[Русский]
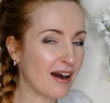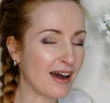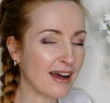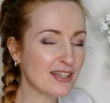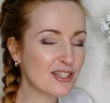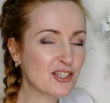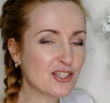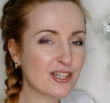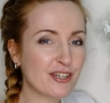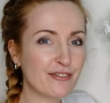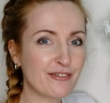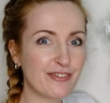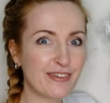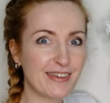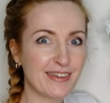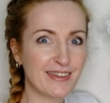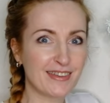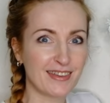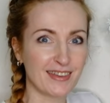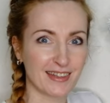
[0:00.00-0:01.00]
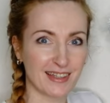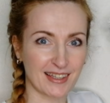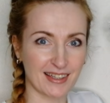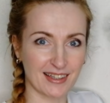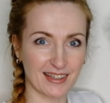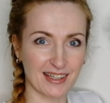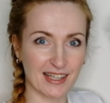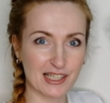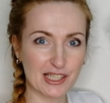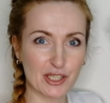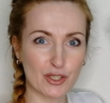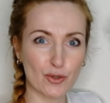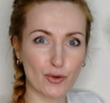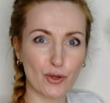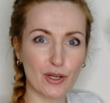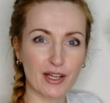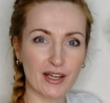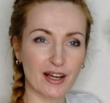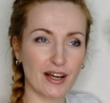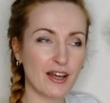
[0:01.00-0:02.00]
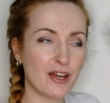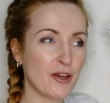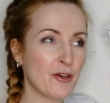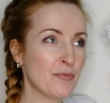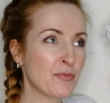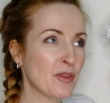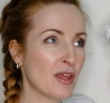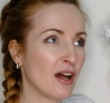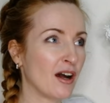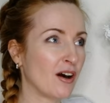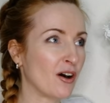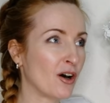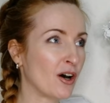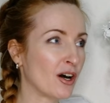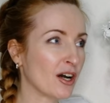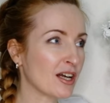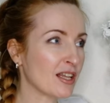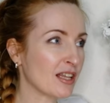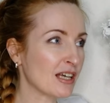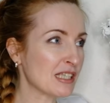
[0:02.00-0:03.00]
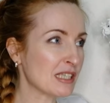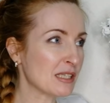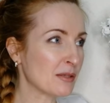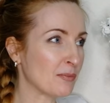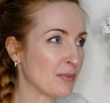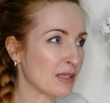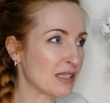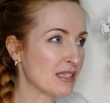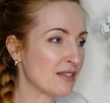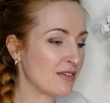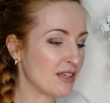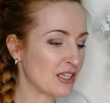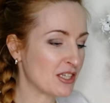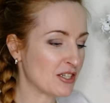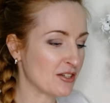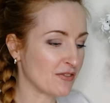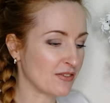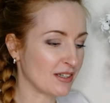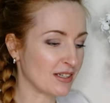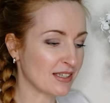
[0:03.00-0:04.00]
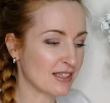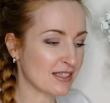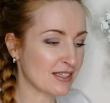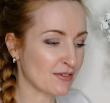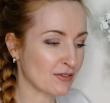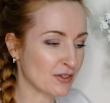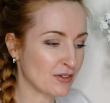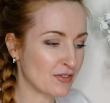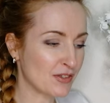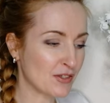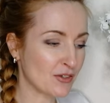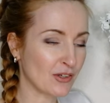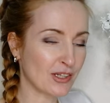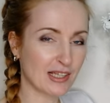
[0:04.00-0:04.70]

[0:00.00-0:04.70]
очевидная, настолько э, классно подсвечивается вот все